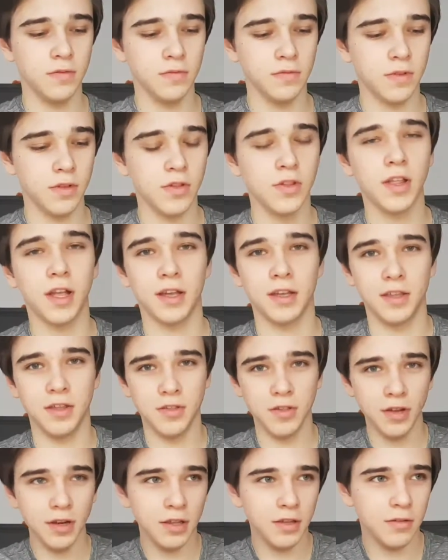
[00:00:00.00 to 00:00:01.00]
znaczy tak,
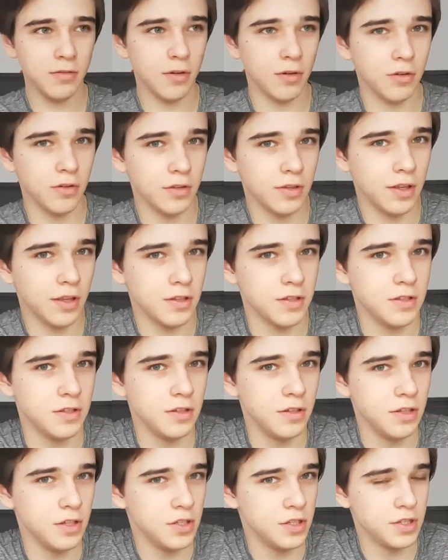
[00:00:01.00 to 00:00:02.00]
jeżeli
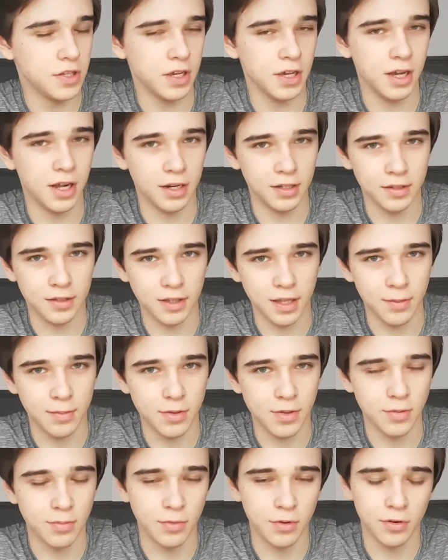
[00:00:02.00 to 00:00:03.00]
oglądaliście Altaba,
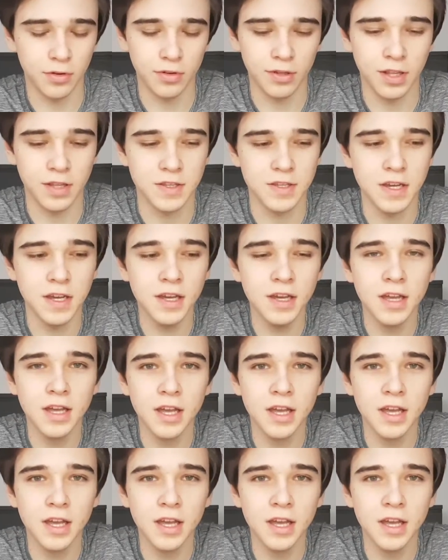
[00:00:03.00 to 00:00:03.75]
czym oglądacie,